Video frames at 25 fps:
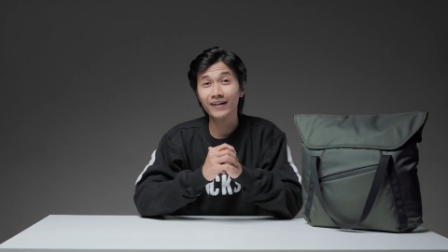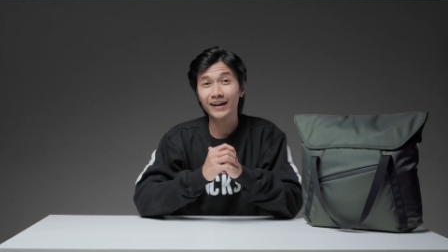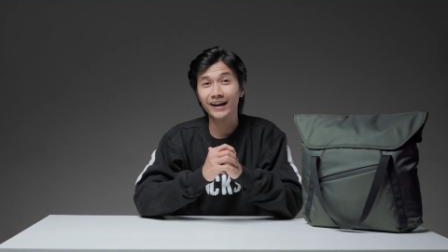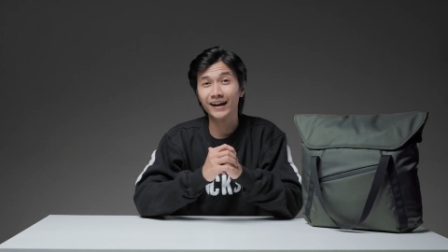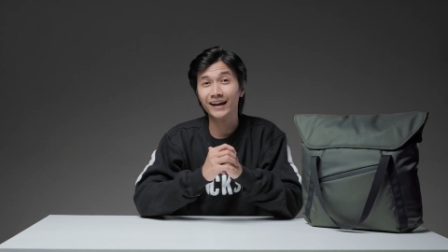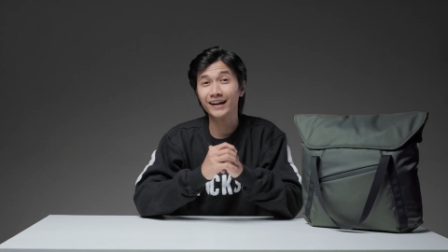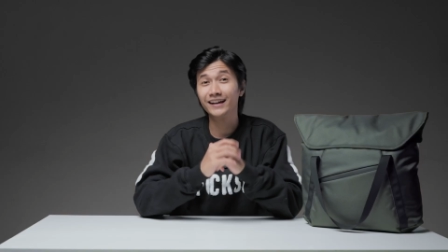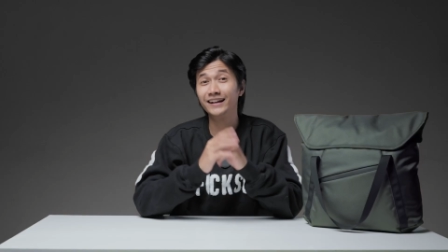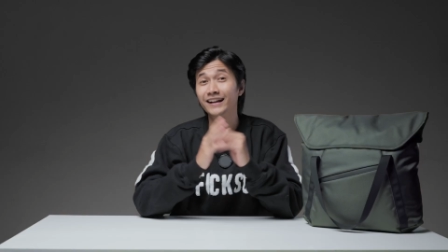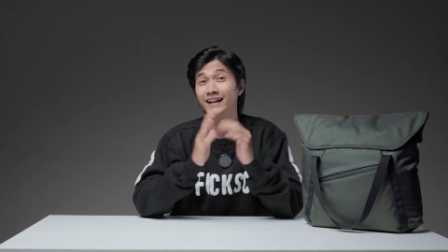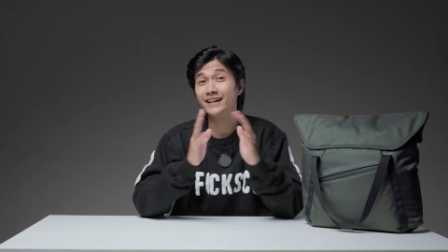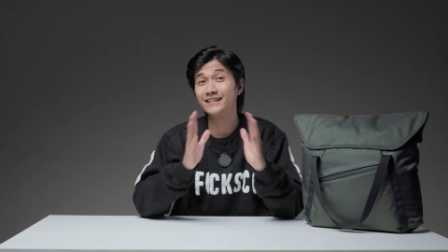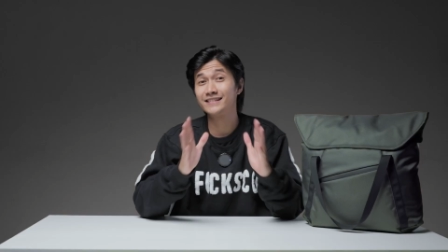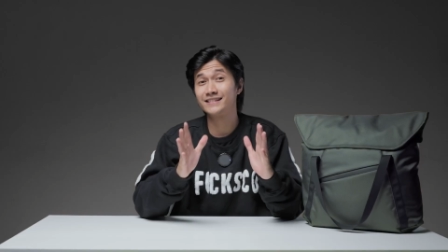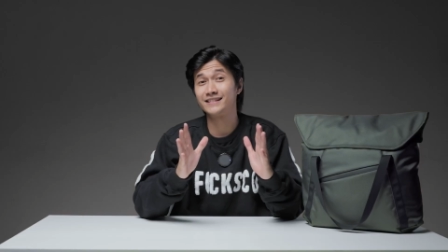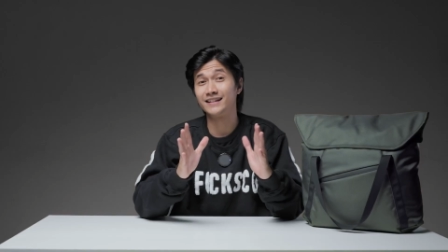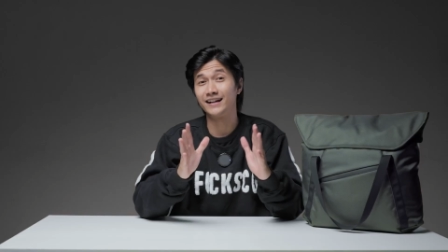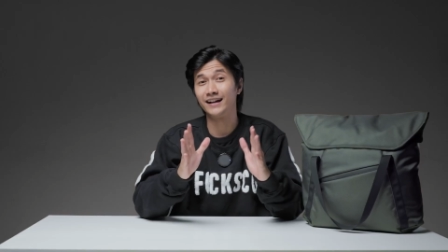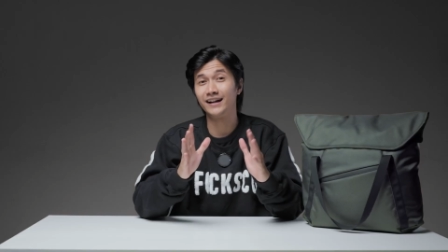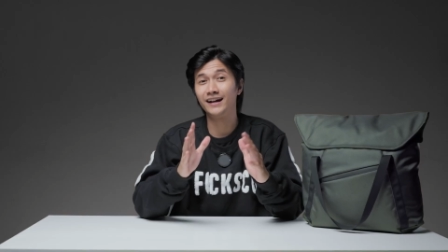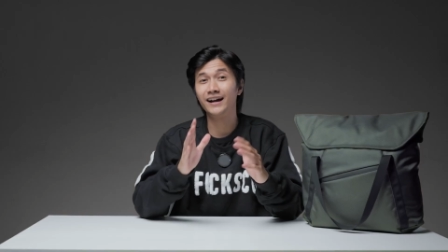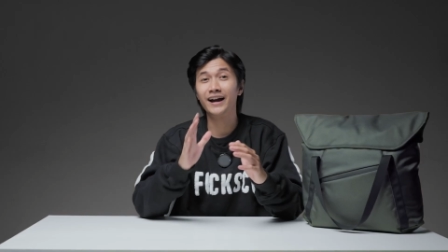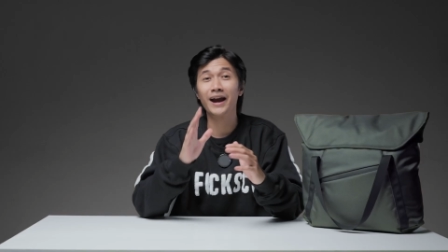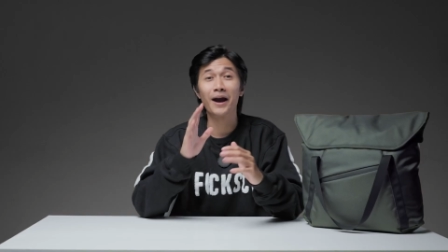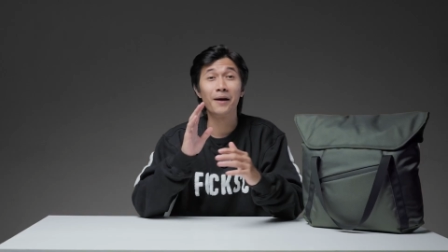Oke, okay,
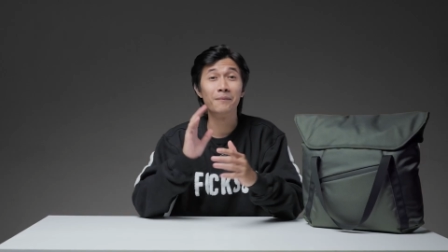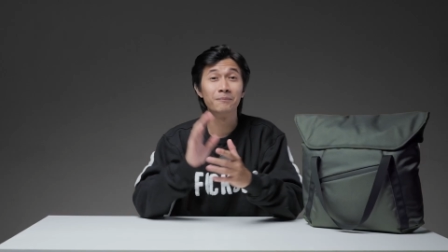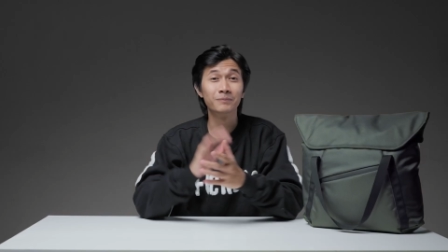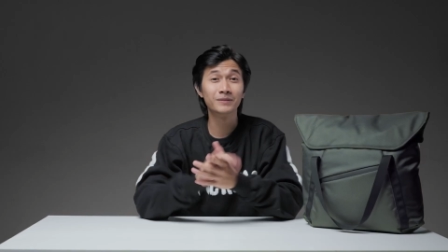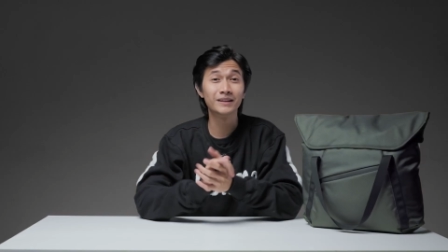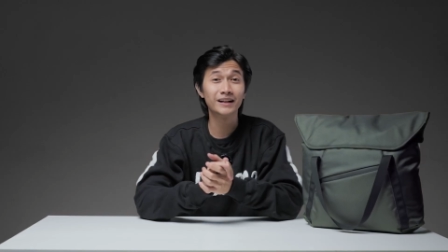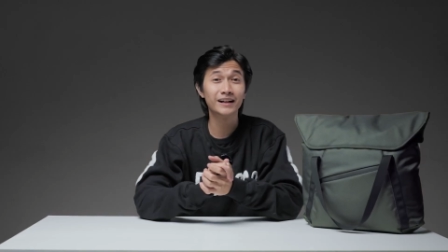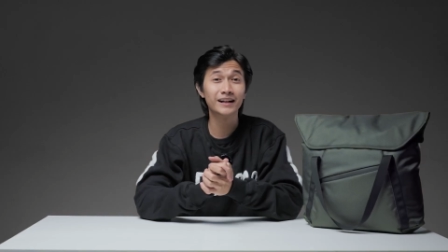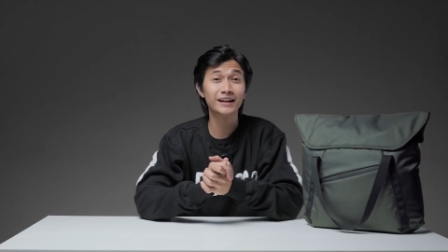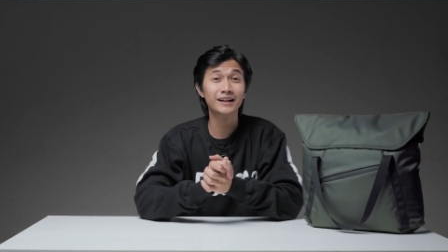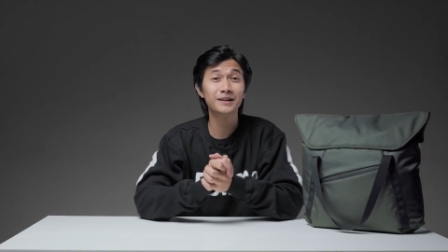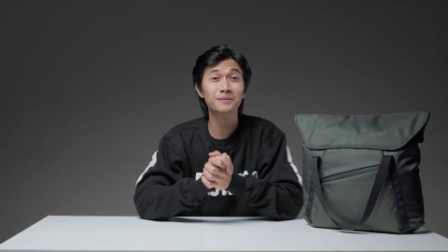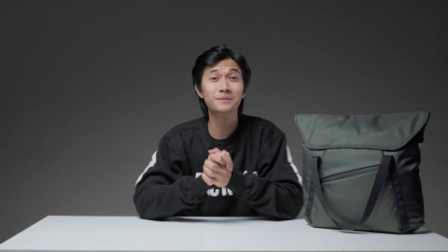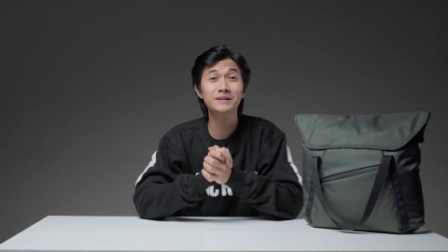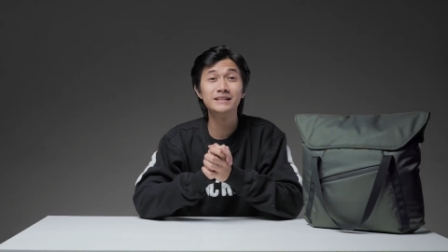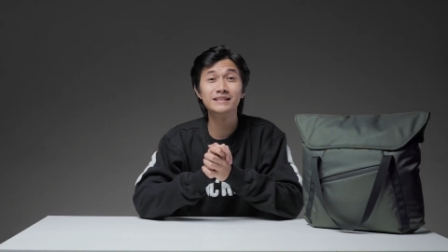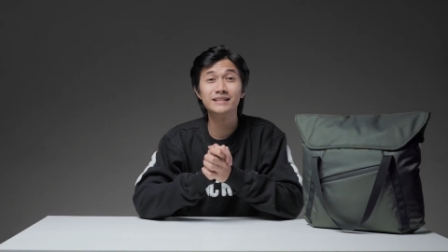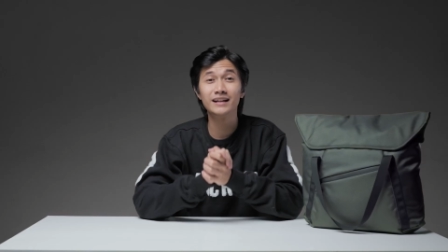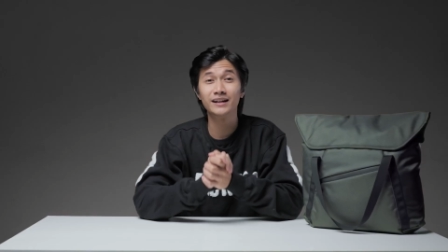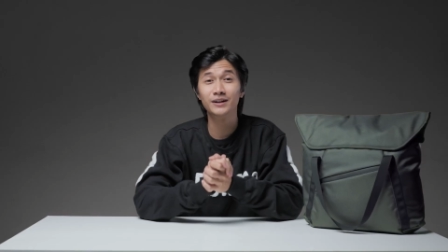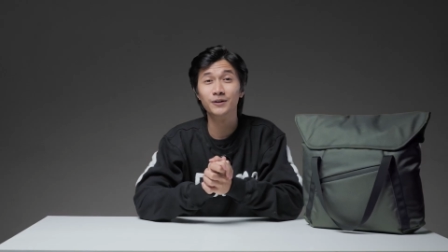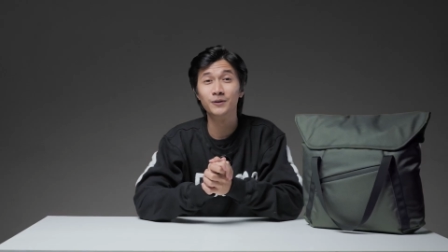nextnya Hampton ini bisa